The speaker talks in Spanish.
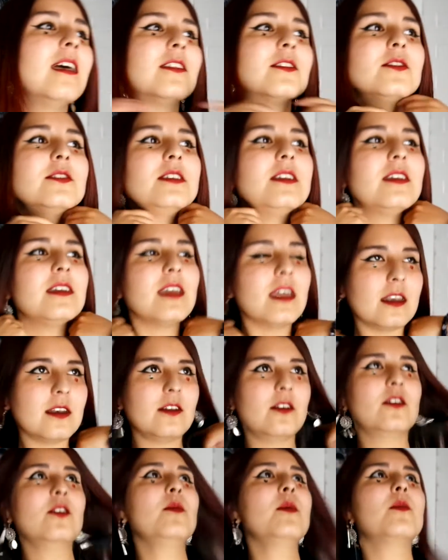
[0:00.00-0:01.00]
Entonces dije,
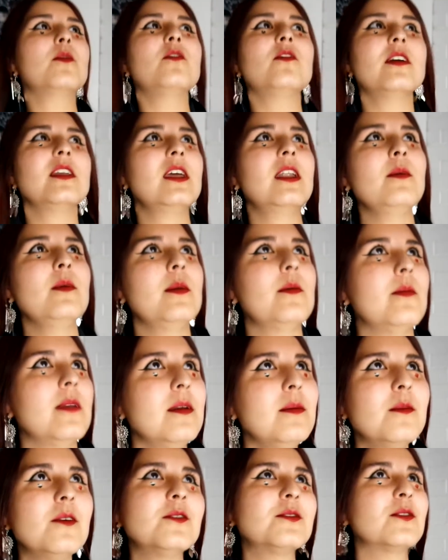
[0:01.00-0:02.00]
no, no me puedo fallar a mí
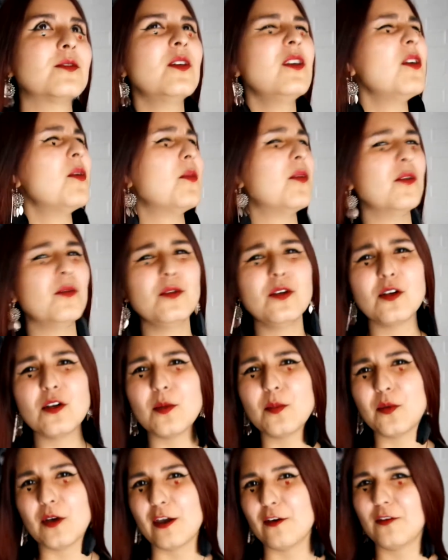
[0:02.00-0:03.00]
misma, o sea, uno no, uno
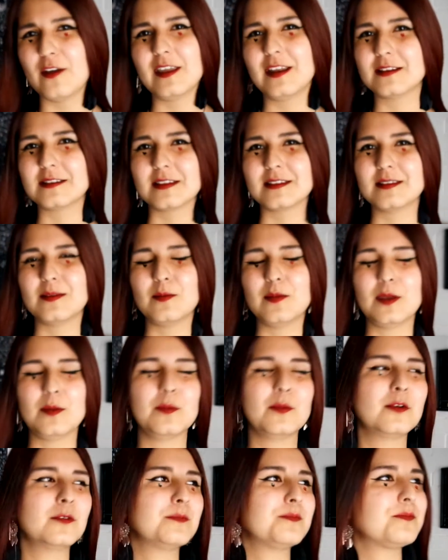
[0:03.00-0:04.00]
puede fallarse a sí mismo.
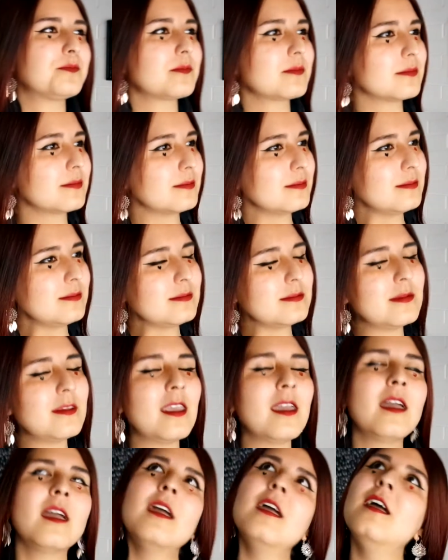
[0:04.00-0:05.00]

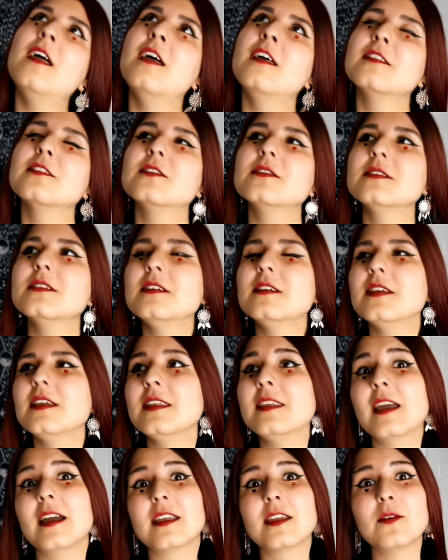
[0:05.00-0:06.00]
Entonces dije,
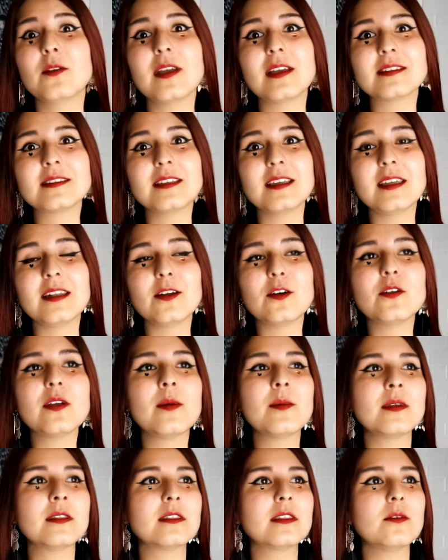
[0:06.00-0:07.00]
ya, ¿qué voy a hacer?
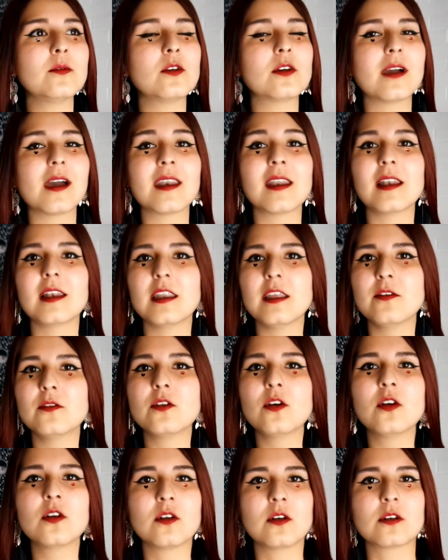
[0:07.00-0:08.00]
Obviamente buscar
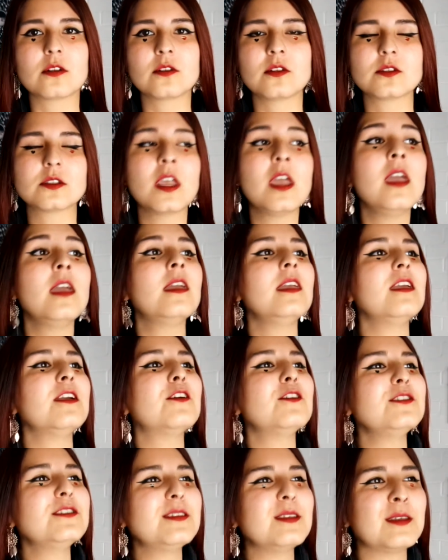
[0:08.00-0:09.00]
libros cortos. Y
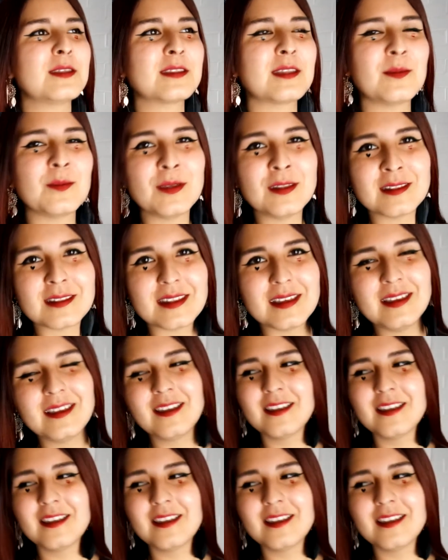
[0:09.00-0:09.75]
coincidentemente